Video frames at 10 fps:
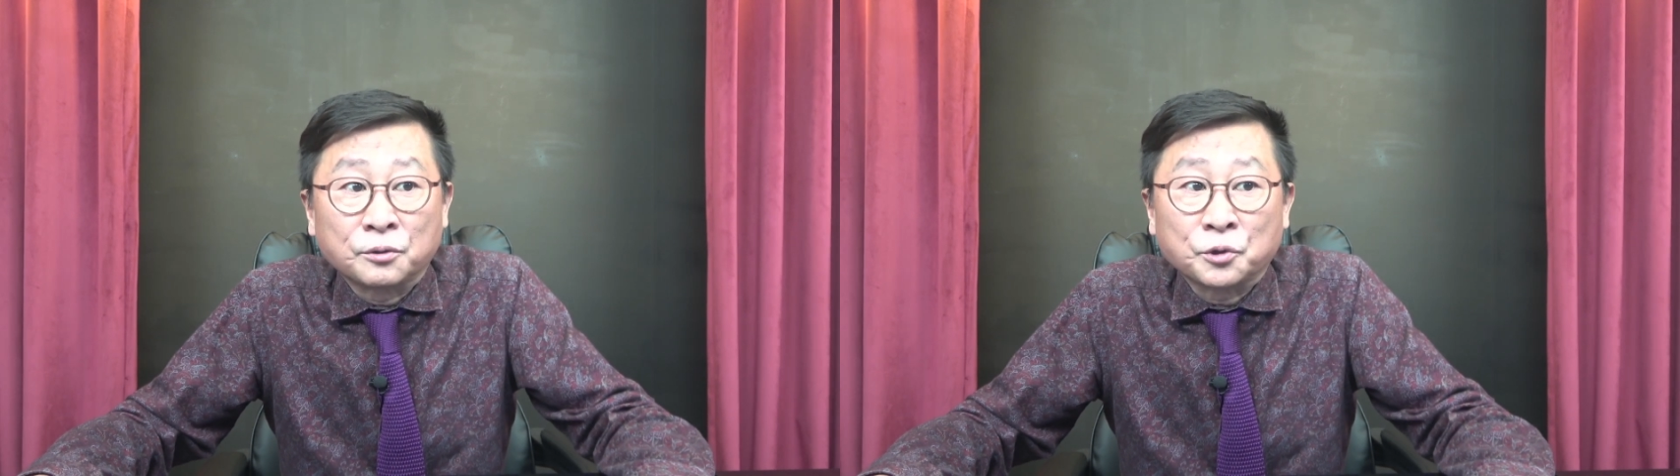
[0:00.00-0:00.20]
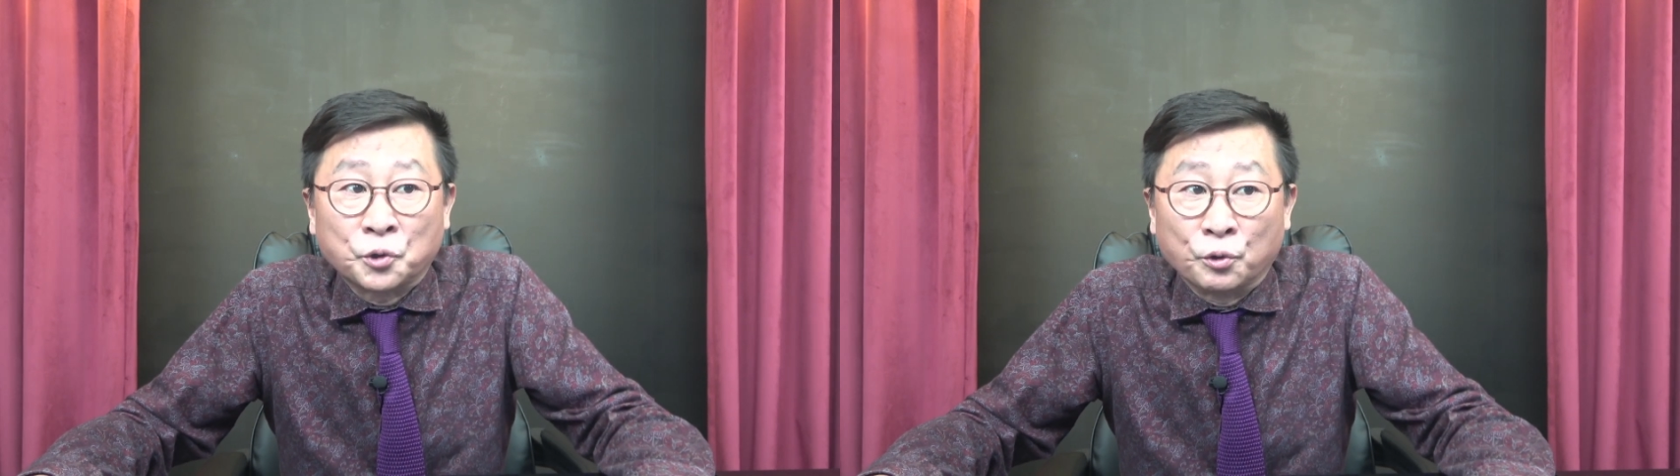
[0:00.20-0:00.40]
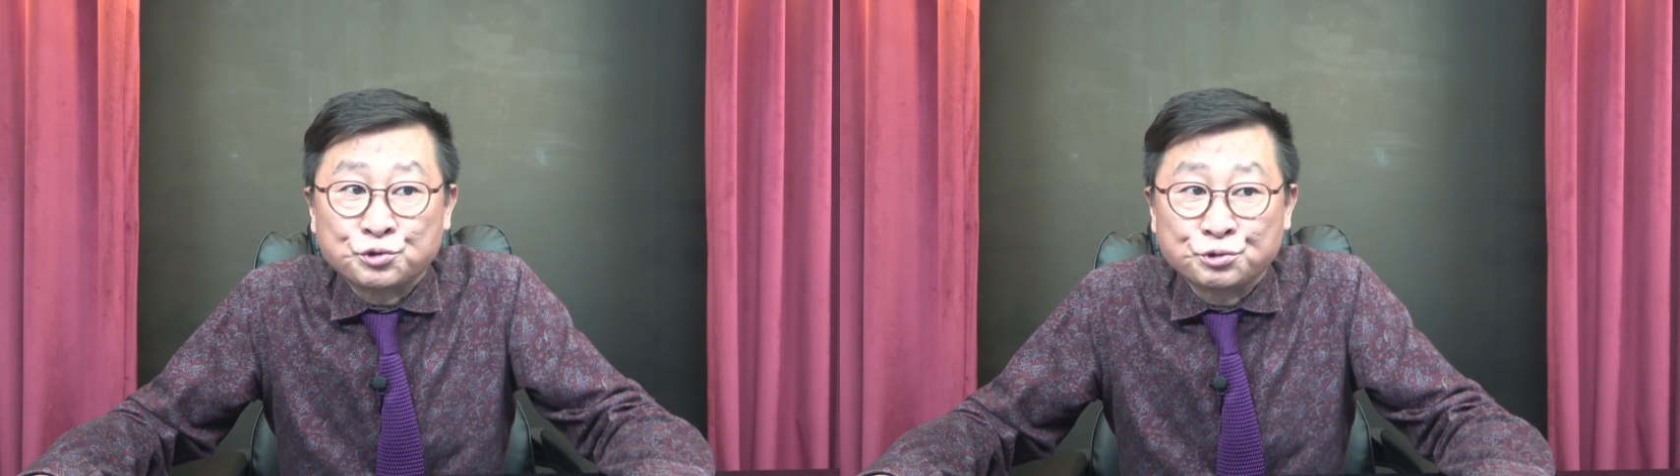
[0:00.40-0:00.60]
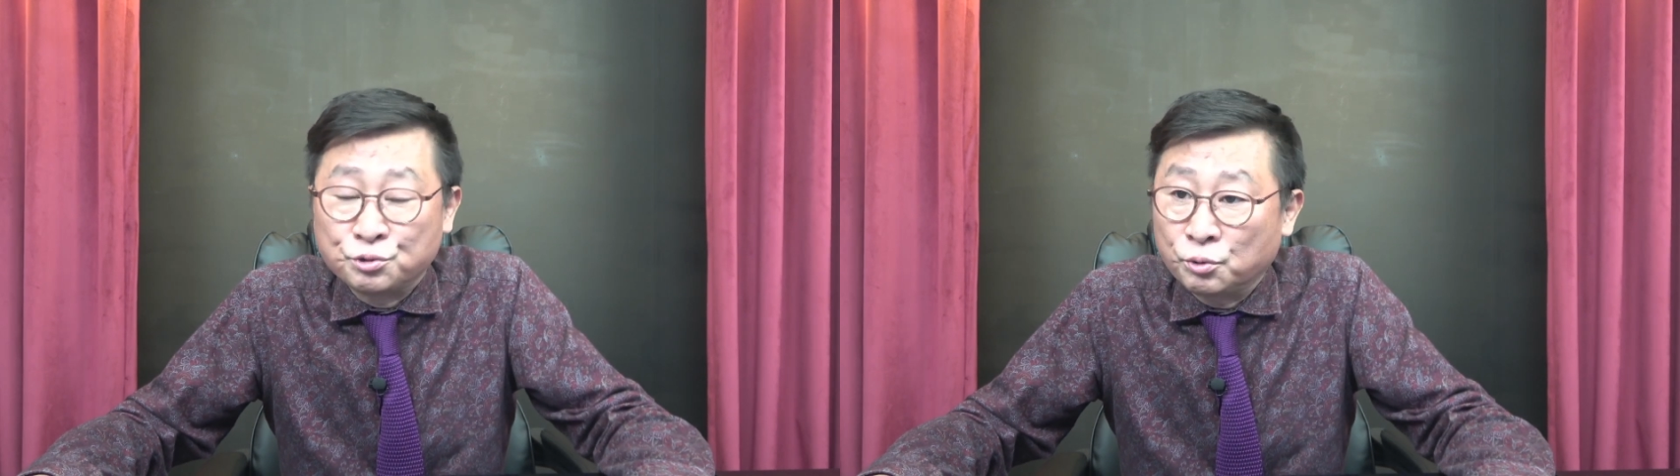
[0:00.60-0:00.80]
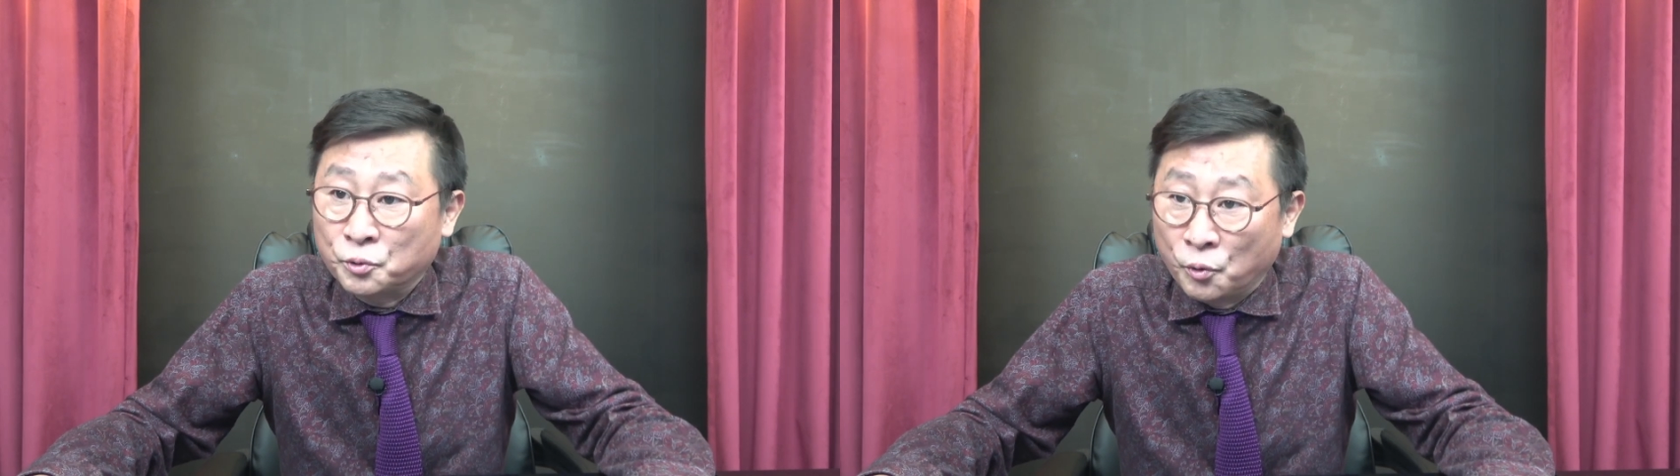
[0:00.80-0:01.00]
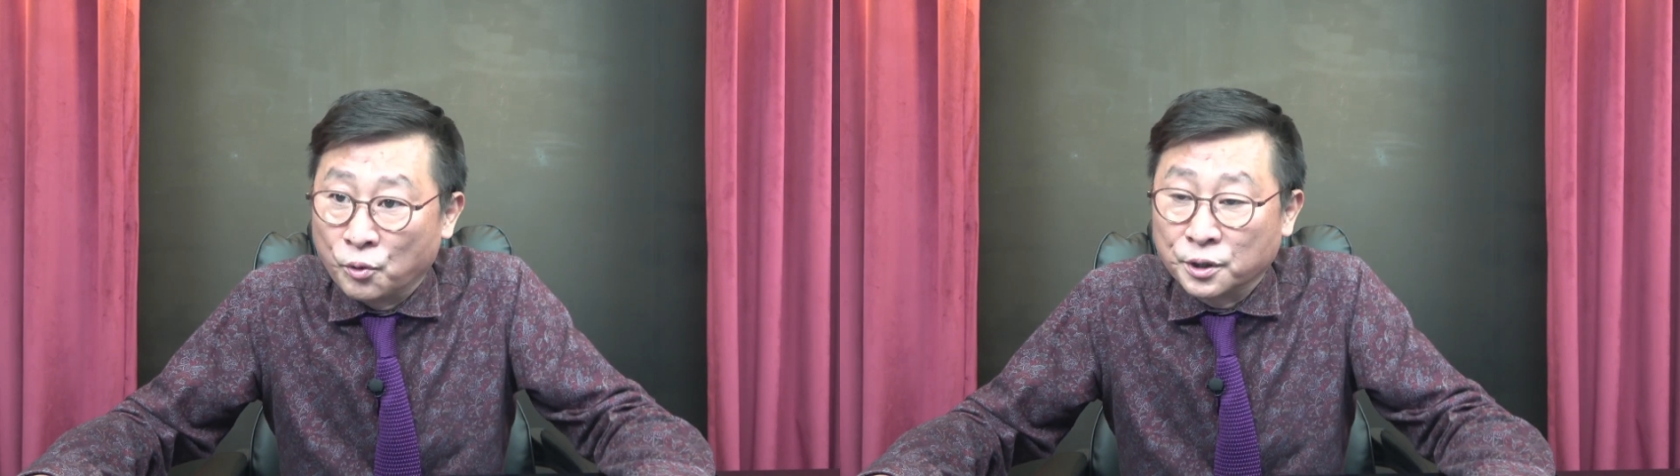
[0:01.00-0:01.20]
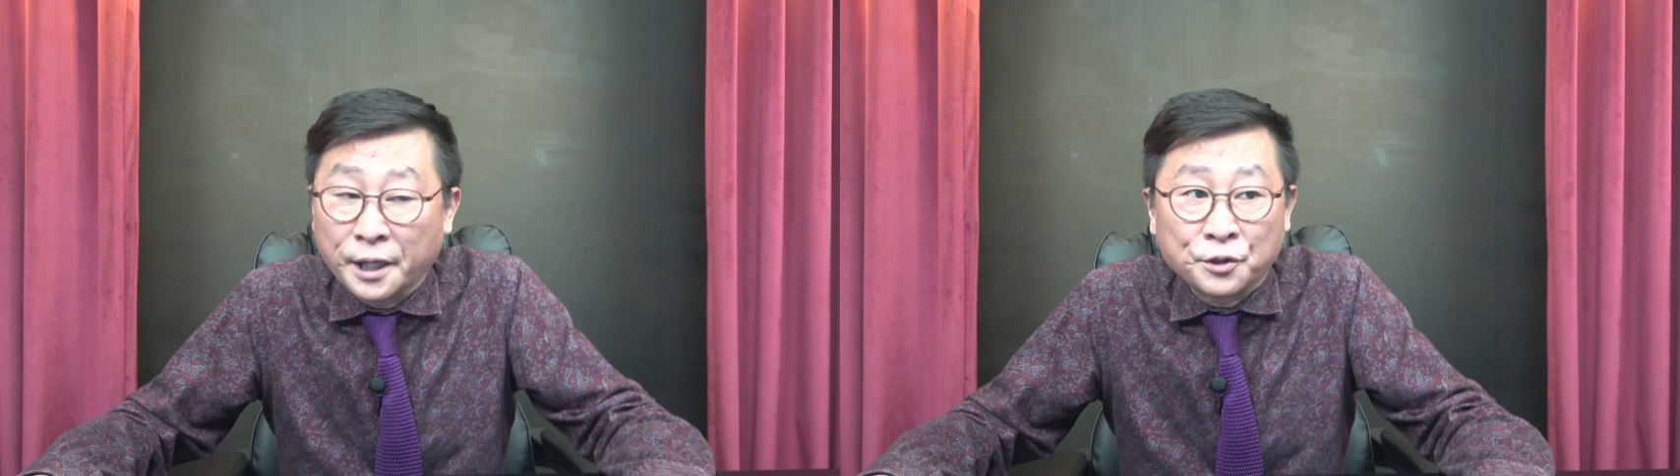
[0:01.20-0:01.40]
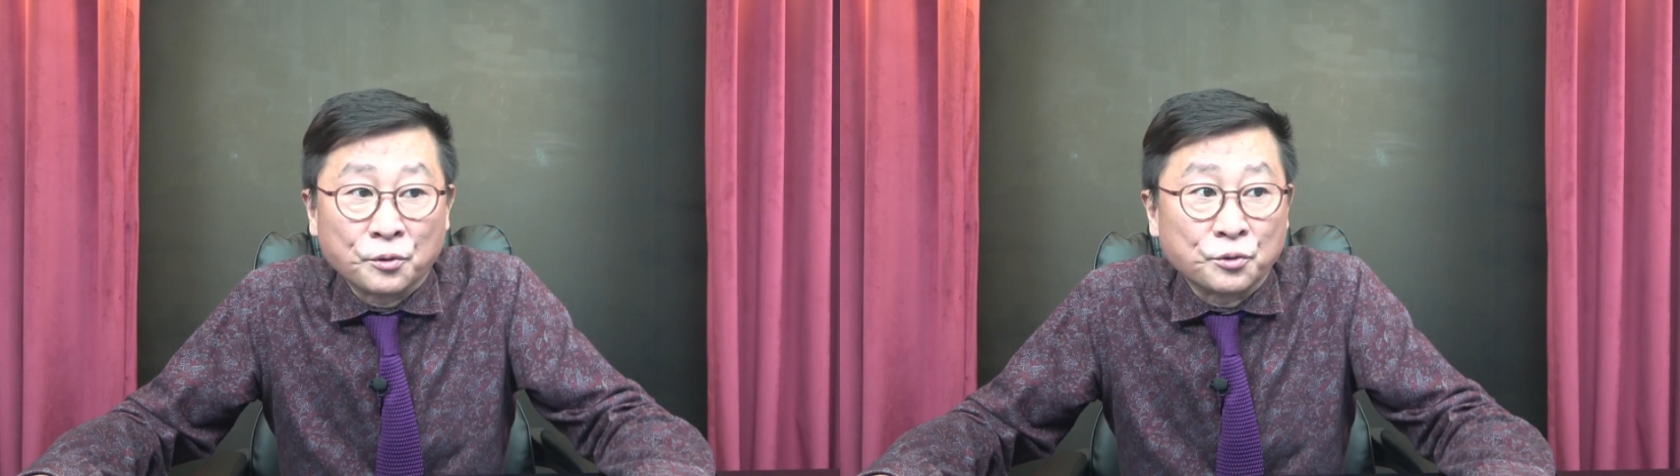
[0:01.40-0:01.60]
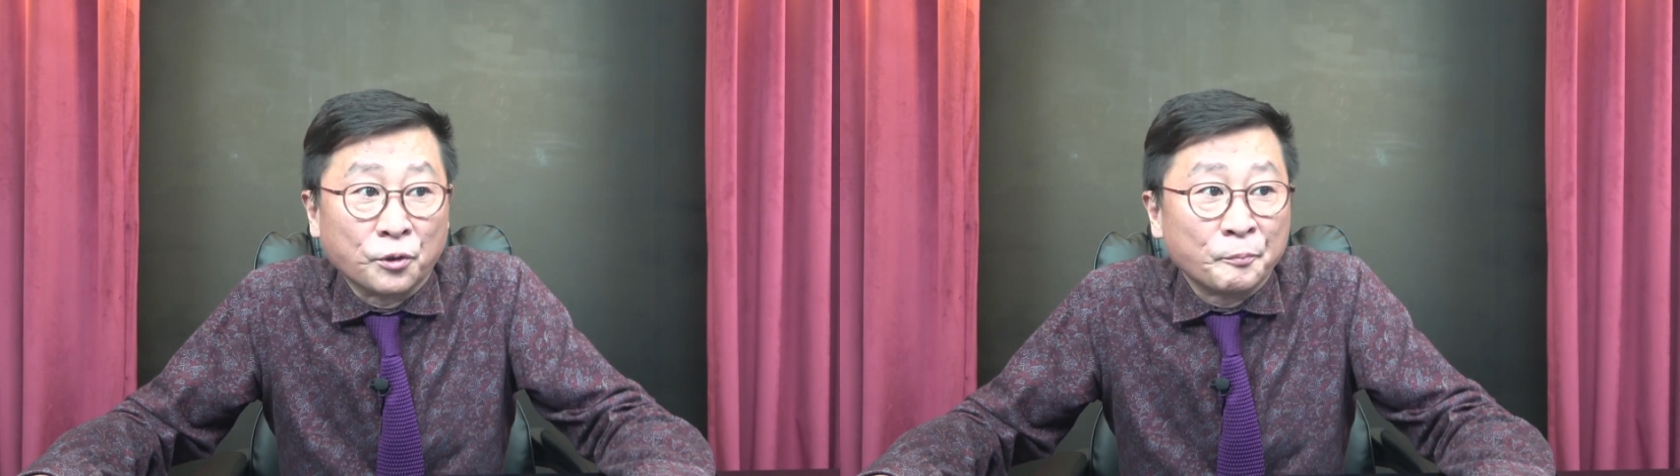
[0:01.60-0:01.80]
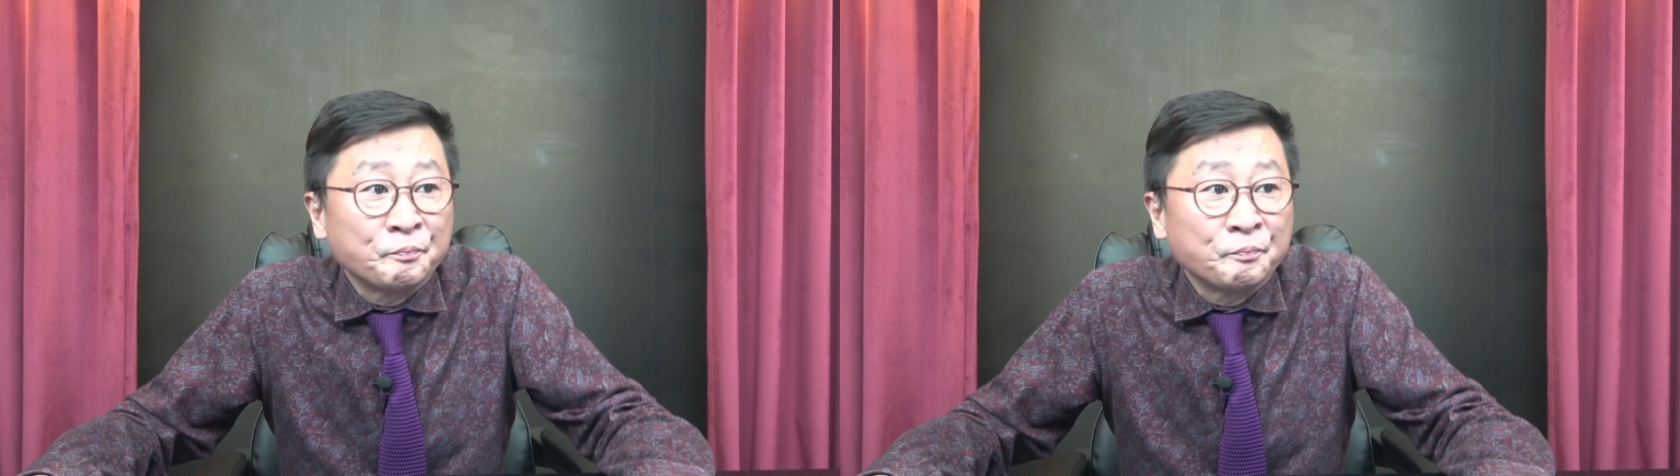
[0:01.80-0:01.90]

교수 공개 경고,